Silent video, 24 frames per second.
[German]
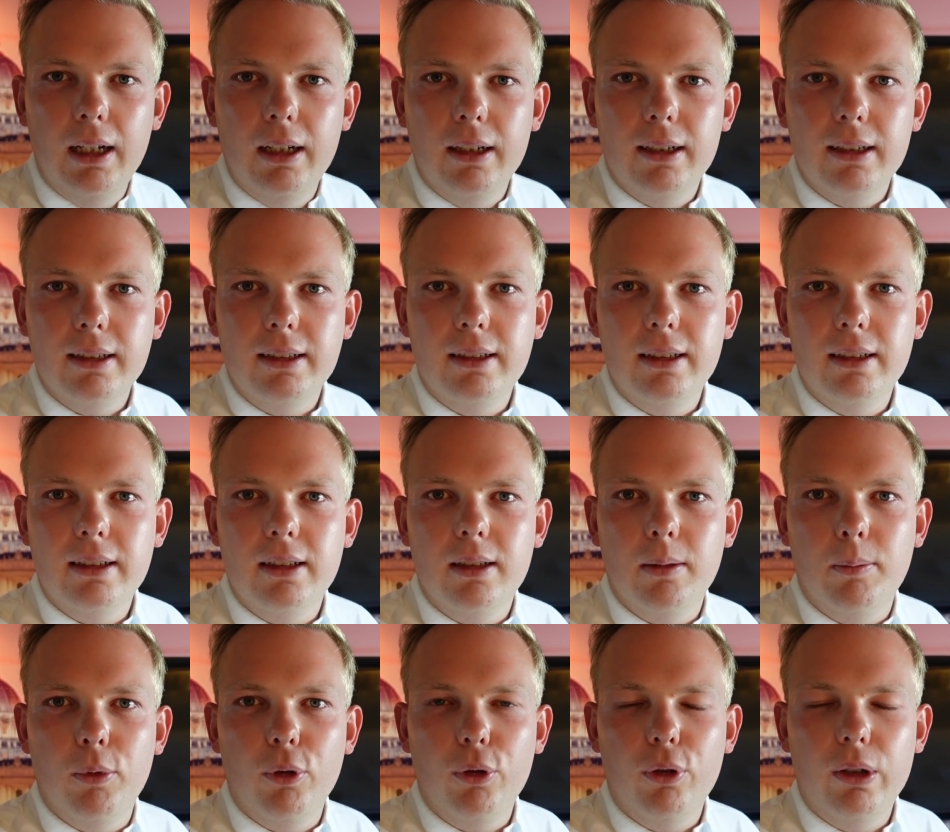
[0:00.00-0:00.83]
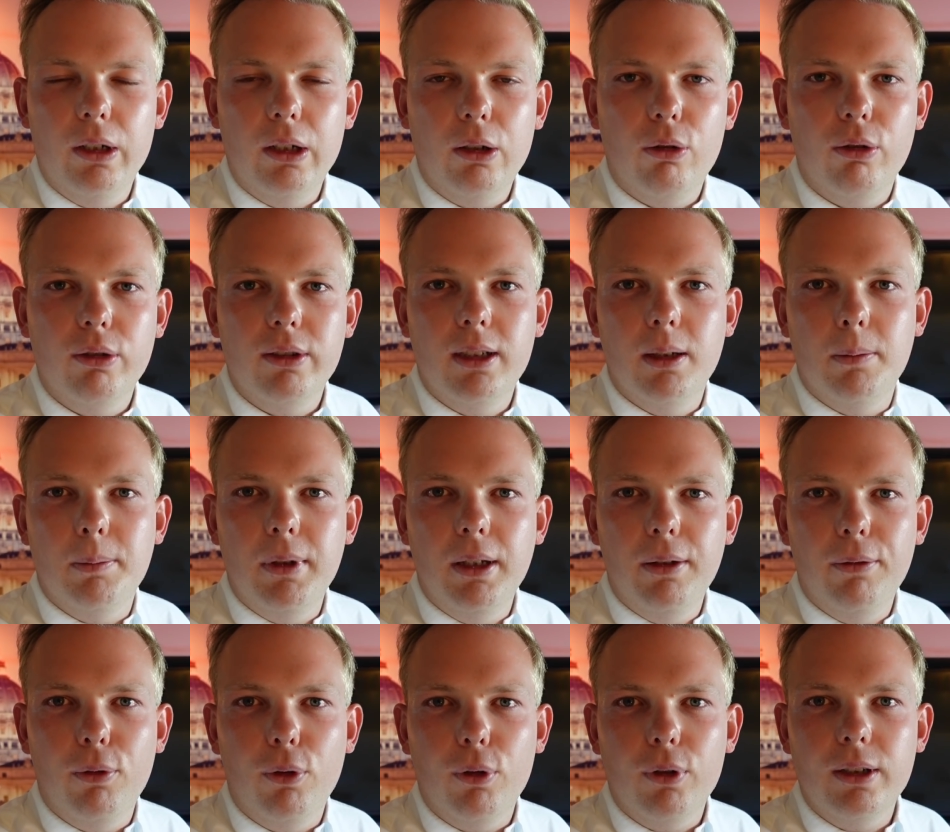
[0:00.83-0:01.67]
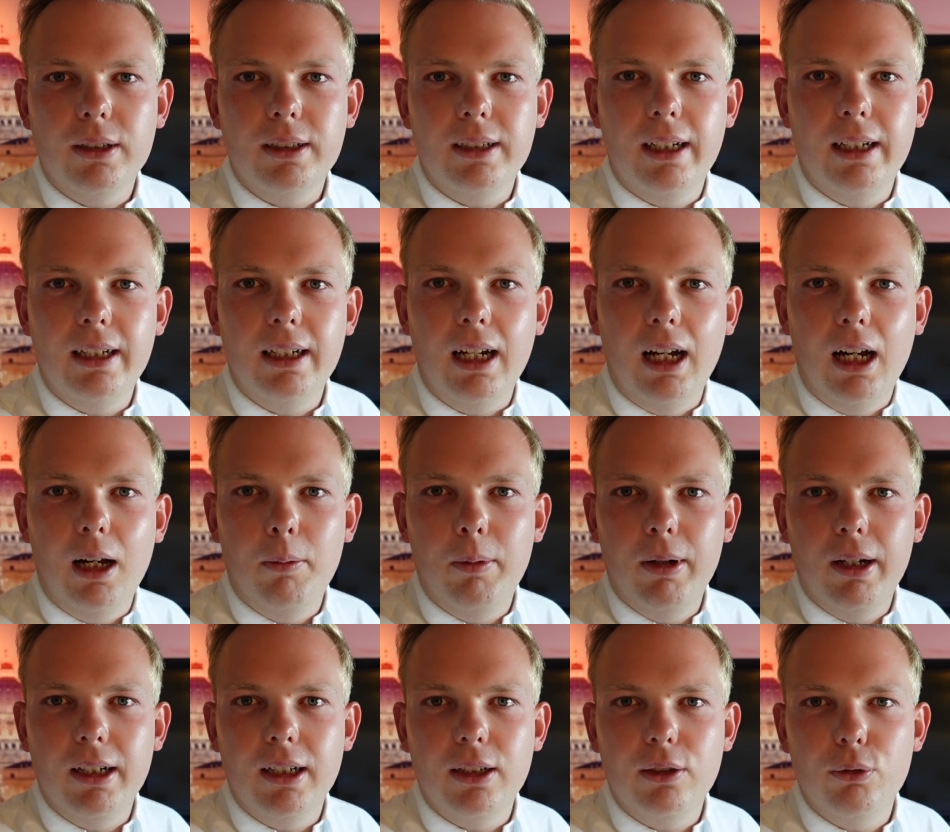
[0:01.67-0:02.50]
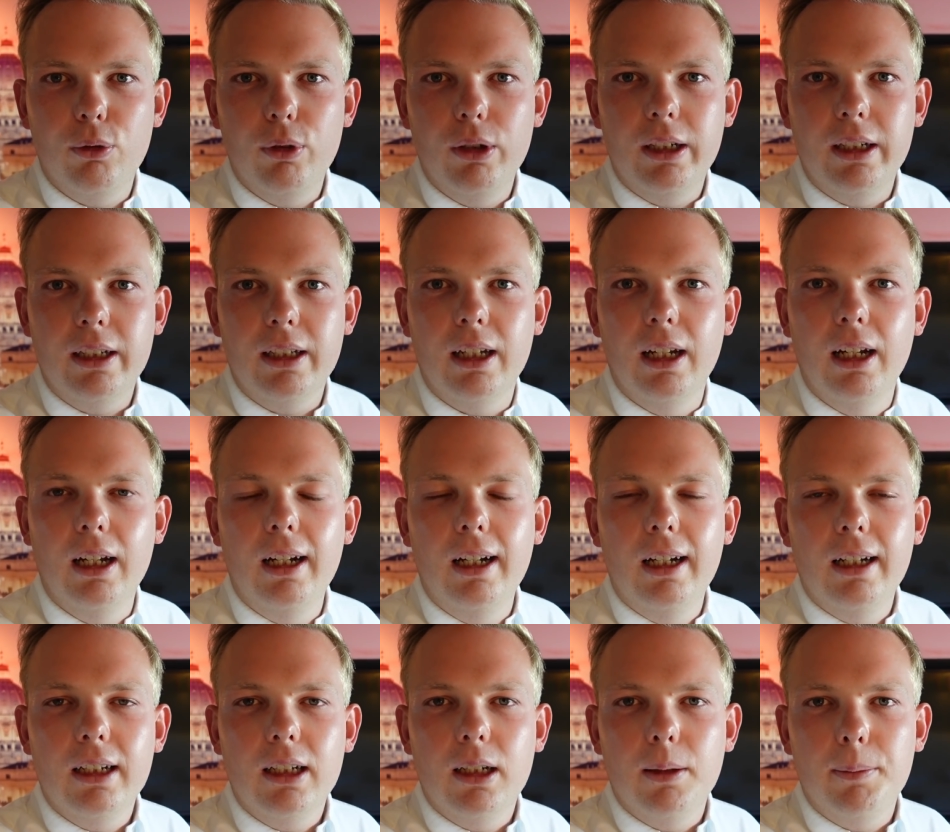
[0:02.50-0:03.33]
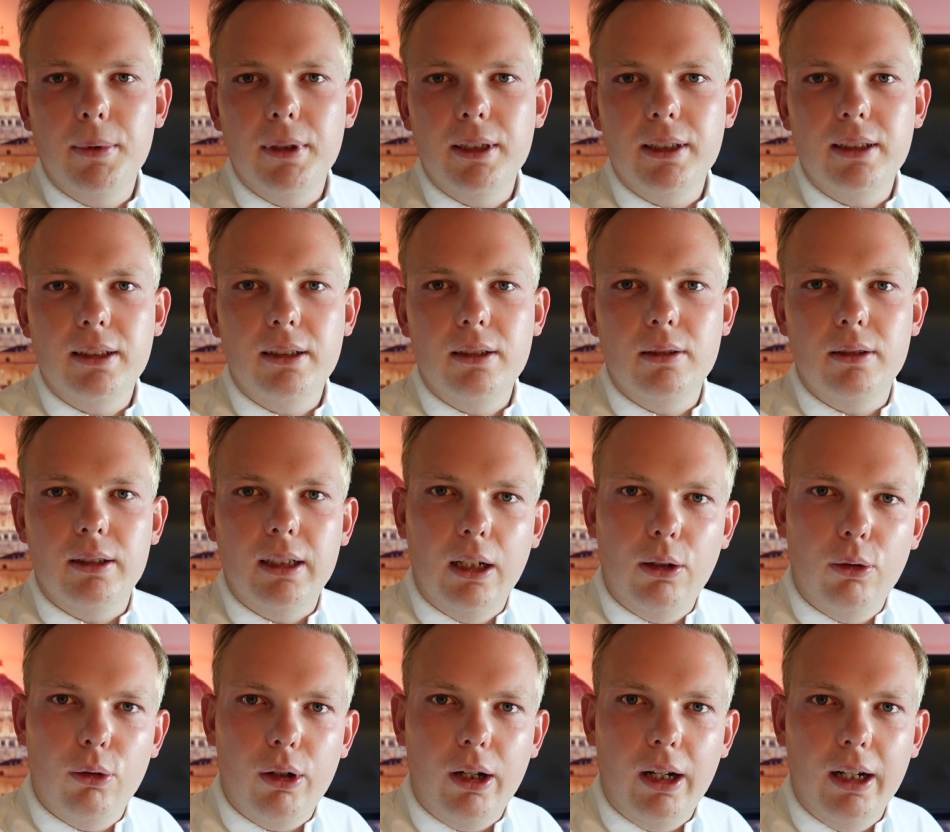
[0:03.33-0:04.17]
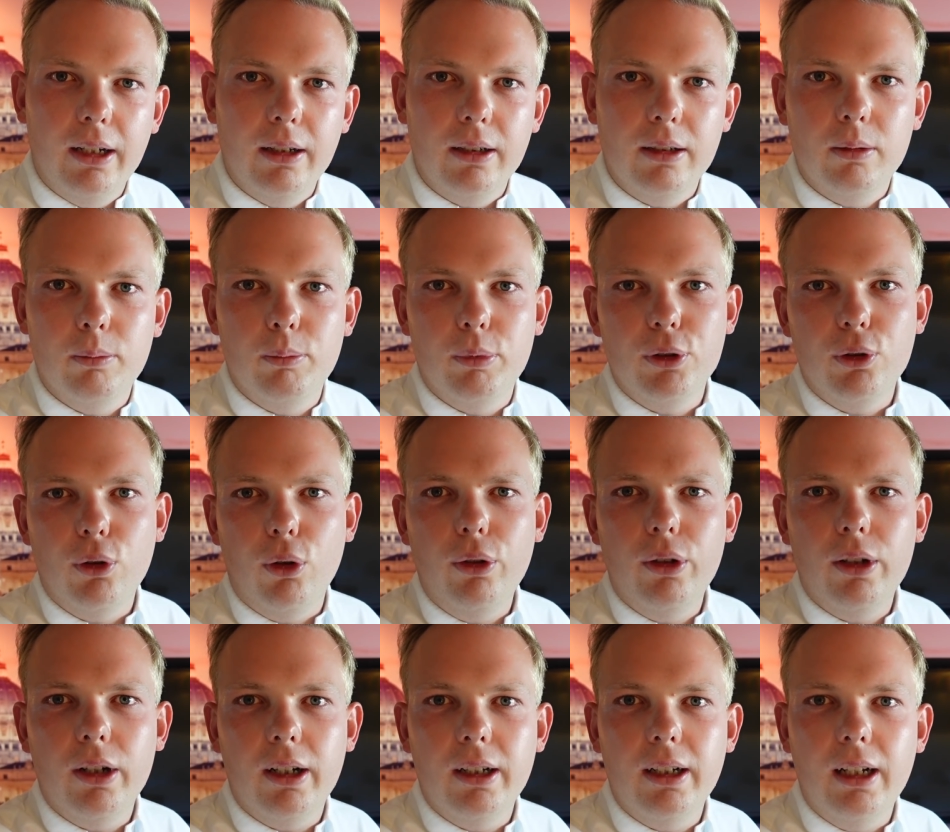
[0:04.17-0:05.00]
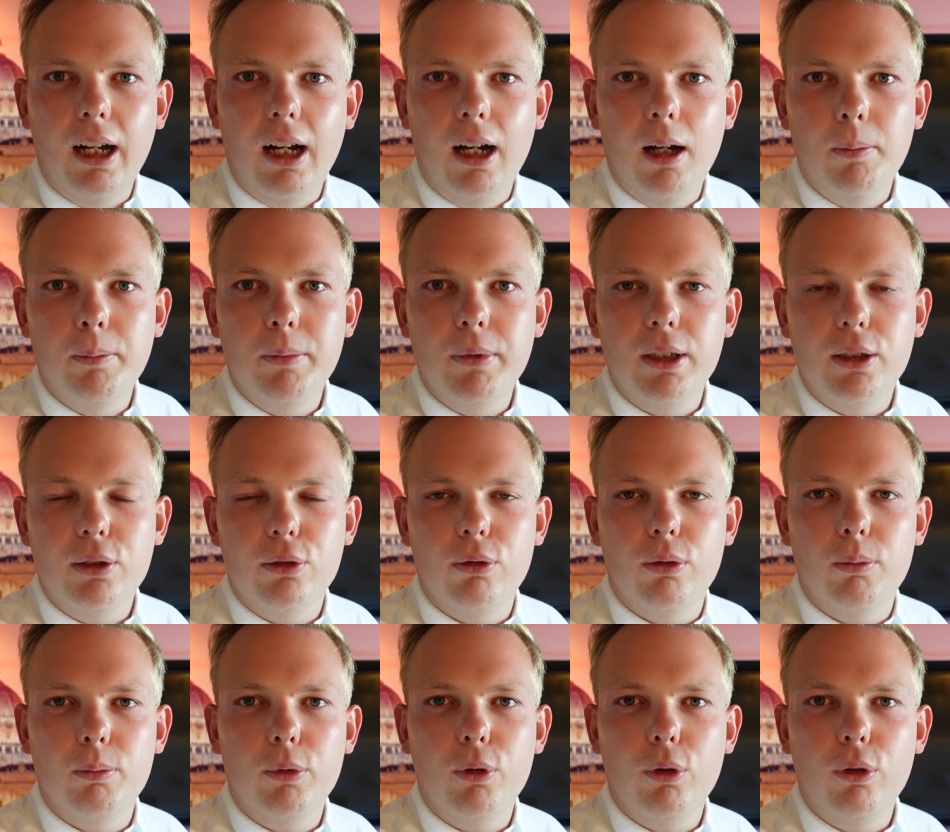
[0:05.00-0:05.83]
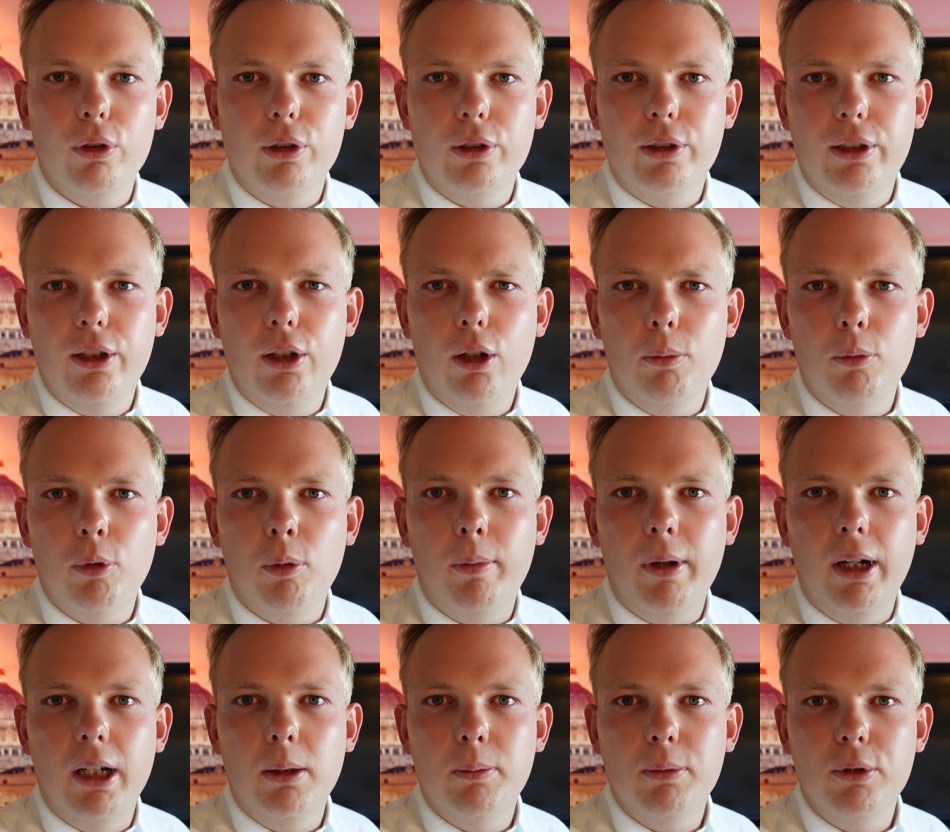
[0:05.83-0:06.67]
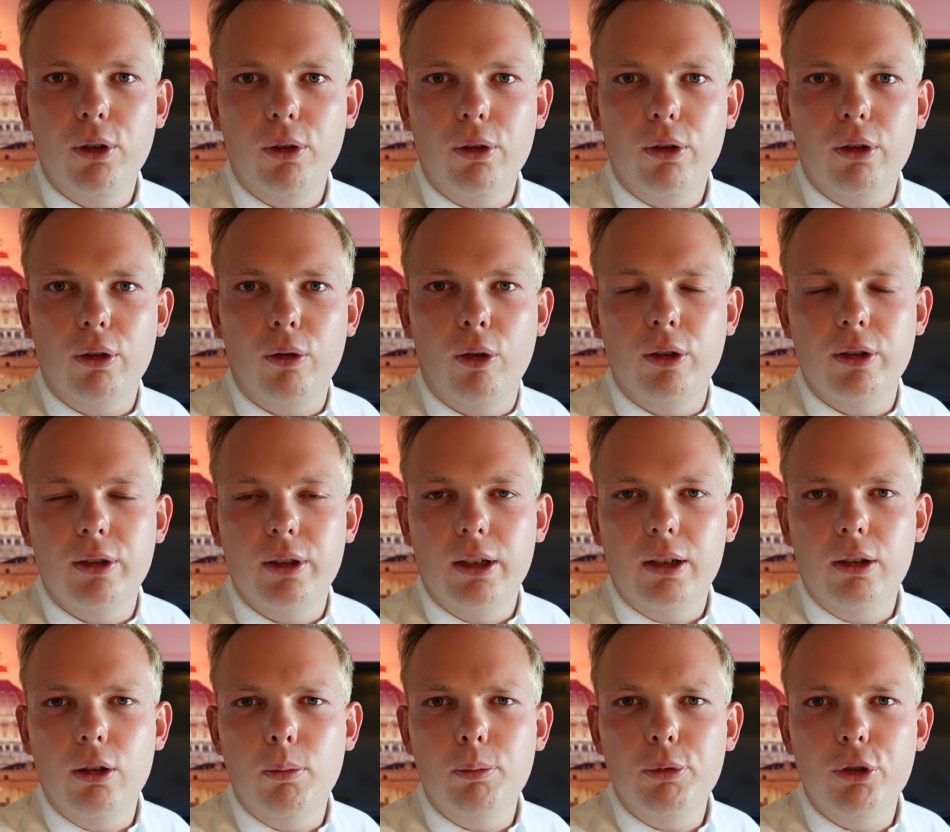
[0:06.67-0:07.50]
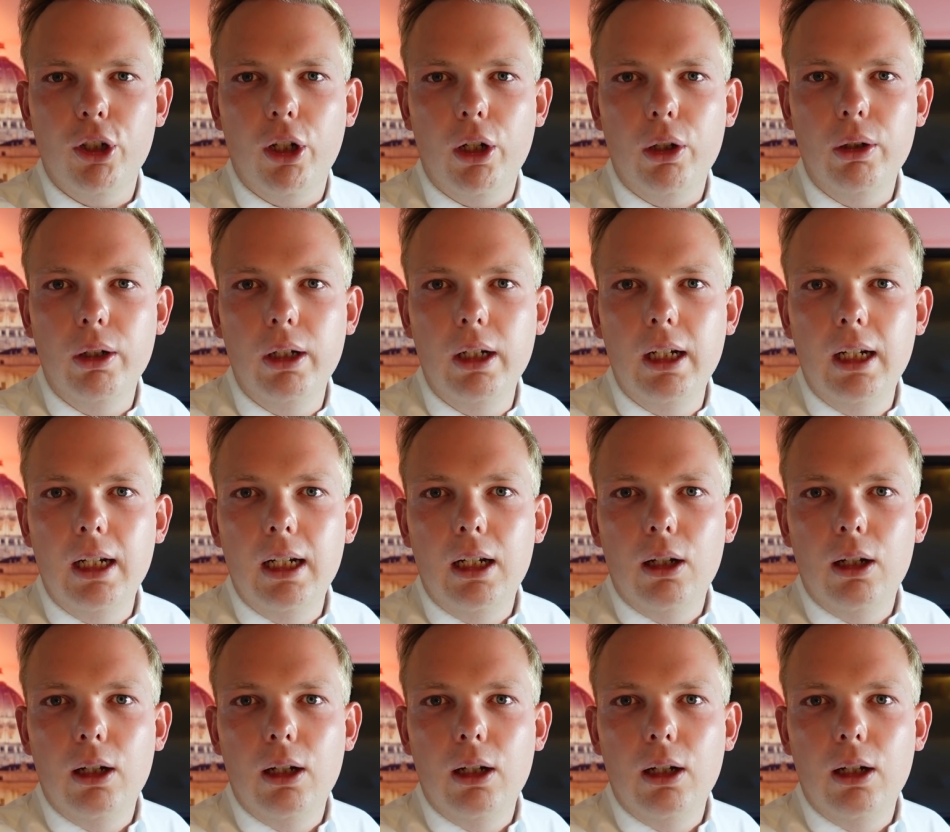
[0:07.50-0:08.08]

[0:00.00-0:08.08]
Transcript: Das ist im Hygienekonzept nicht vorgesehen, aber natürlich gibt es dennoch einen besonderen Abend, also im Kolosseum nochmal eine besondere Costa Club Show